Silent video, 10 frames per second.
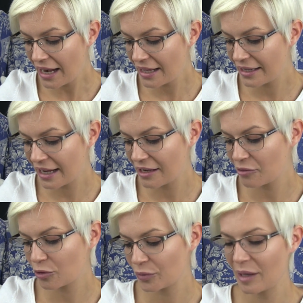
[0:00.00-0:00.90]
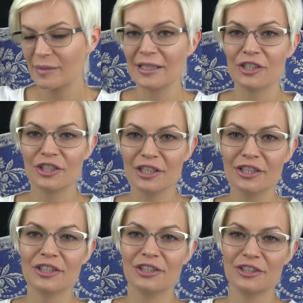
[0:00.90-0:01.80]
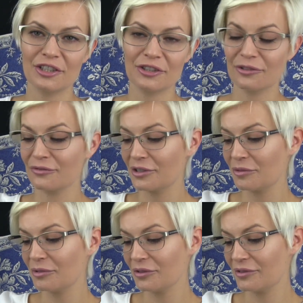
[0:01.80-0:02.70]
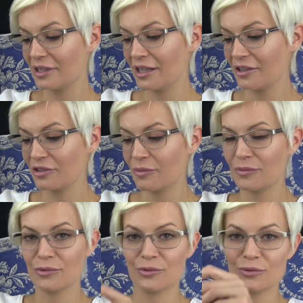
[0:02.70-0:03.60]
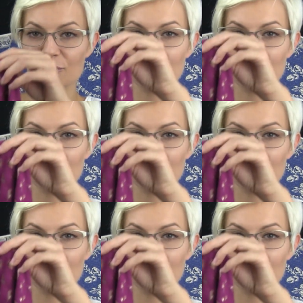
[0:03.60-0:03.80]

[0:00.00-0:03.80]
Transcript: ale ja ją kupiłam za 6,60, więc mi się wydaje, że po prostu